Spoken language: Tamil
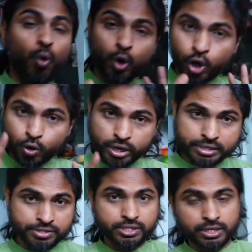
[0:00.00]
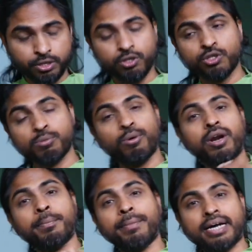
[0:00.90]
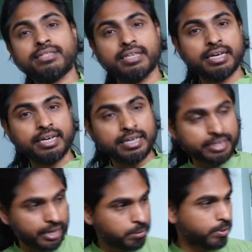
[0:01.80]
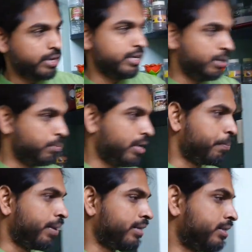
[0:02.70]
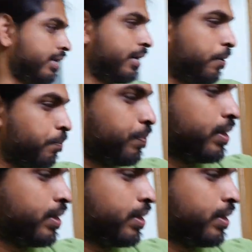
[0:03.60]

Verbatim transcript: உங்களோட கிச்சனையும் இது போல் மாற்றுங்க இயல்பாக இனிமையாக மாற்றுங்க